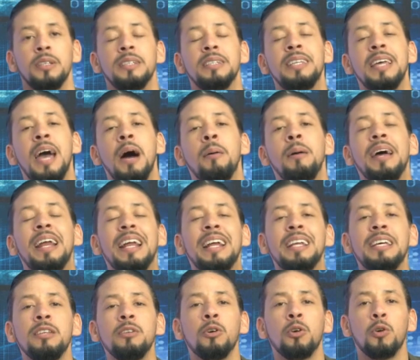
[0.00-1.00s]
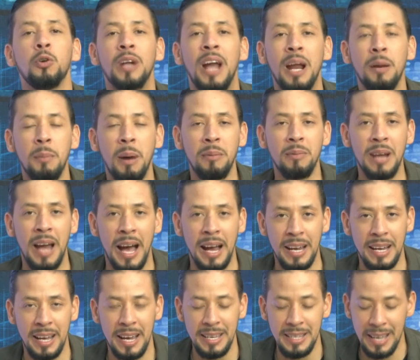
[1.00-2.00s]
de haber herido con arma
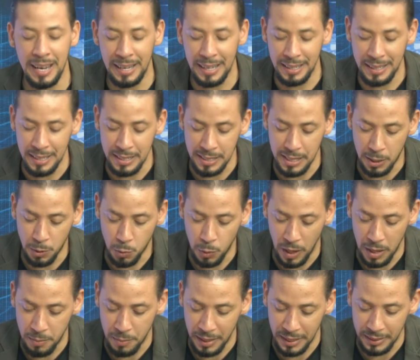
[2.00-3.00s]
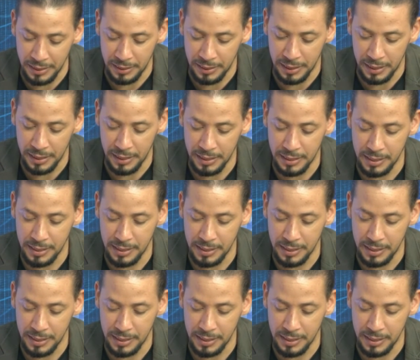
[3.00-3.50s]
blanca y de agredir sexualmente,